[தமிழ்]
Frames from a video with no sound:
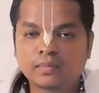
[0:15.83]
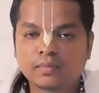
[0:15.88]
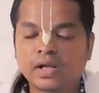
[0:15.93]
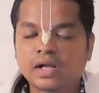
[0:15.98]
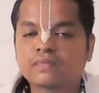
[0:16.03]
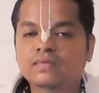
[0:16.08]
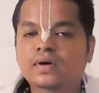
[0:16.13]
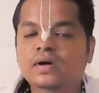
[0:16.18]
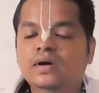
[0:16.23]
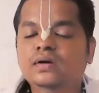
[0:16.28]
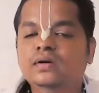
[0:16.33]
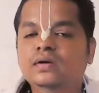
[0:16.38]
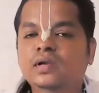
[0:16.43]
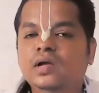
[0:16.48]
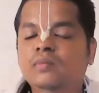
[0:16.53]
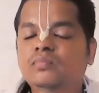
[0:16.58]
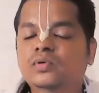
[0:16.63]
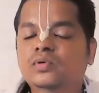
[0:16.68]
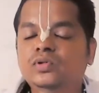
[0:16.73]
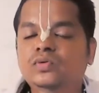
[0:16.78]
பகவான்
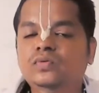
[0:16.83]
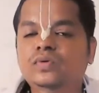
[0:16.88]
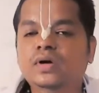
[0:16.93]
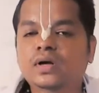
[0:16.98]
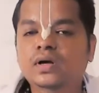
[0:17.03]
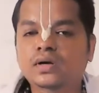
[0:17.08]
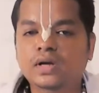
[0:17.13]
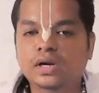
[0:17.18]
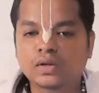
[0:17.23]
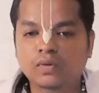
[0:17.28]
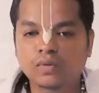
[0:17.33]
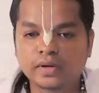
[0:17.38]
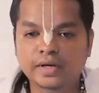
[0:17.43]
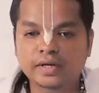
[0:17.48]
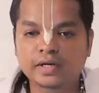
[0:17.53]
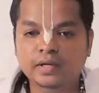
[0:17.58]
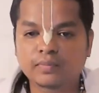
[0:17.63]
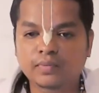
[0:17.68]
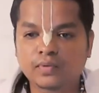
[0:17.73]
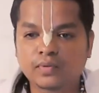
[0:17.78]
நாம் பொதுவா கடவுள்
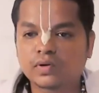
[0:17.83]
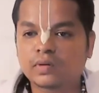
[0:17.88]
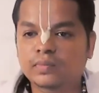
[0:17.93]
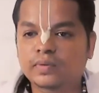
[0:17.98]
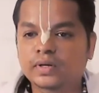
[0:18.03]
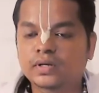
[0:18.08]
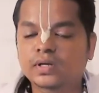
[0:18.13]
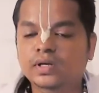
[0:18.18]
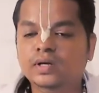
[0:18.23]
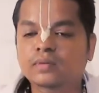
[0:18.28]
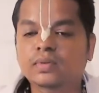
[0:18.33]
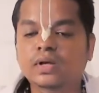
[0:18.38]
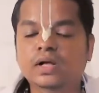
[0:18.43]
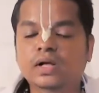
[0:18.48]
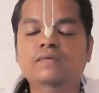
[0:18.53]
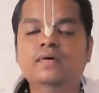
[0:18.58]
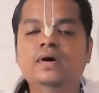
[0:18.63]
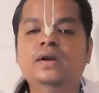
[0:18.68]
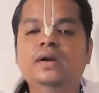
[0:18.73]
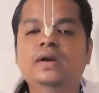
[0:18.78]
கிட்ட போனோம் அப்படின்னா
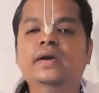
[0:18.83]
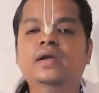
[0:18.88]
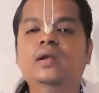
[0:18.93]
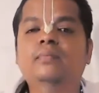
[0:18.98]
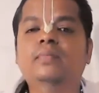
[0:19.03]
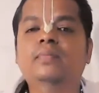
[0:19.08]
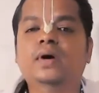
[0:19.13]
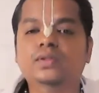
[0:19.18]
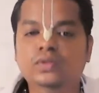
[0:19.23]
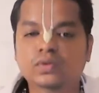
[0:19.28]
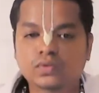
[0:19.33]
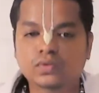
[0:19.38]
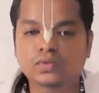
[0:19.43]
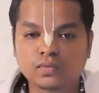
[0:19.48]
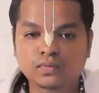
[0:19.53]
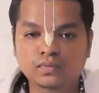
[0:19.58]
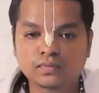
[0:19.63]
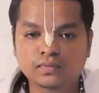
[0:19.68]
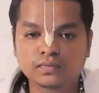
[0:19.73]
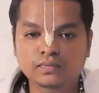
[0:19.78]
பகவான் எங்களை பார்த்துக்கோ
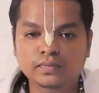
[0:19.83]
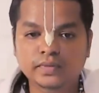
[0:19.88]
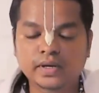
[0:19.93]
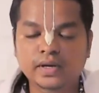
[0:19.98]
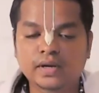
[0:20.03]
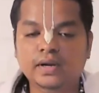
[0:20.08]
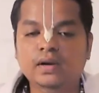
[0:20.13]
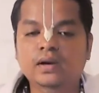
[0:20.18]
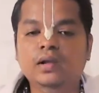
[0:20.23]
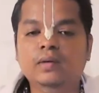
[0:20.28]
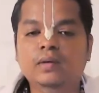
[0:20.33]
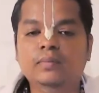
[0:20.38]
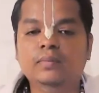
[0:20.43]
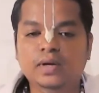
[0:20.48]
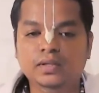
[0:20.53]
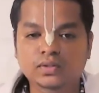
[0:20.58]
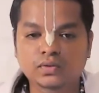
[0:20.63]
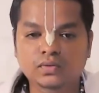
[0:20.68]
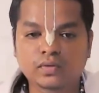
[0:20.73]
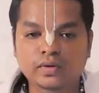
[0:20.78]
எங்களை நல்லா
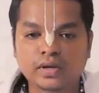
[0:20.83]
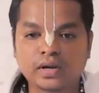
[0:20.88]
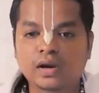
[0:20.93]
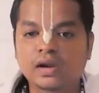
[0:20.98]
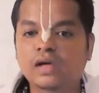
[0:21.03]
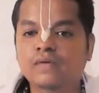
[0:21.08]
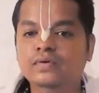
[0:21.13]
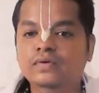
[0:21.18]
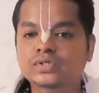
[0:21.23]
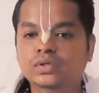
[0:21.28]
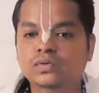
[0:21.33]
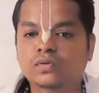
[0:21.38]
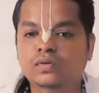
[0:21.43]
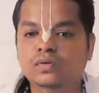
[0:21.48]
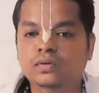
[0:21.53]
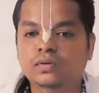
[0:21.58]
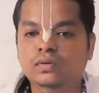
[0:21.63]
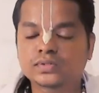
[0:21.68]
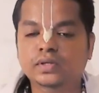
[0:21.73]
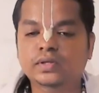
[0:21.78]
பார்த்துக்கோ எங்களை நல்லா வச்சுக்கோ
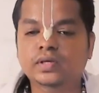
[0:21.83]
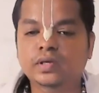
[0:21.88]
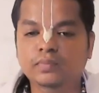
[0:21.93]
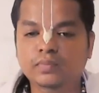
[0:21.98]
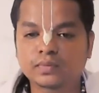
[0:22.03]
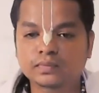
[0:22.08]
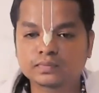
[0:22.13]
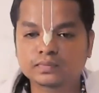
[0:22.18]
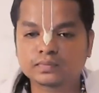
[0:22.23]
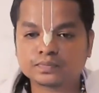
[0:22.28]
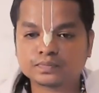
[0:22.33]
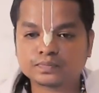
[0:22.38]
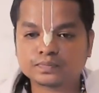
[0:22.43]
சொல்லி கேட்போம்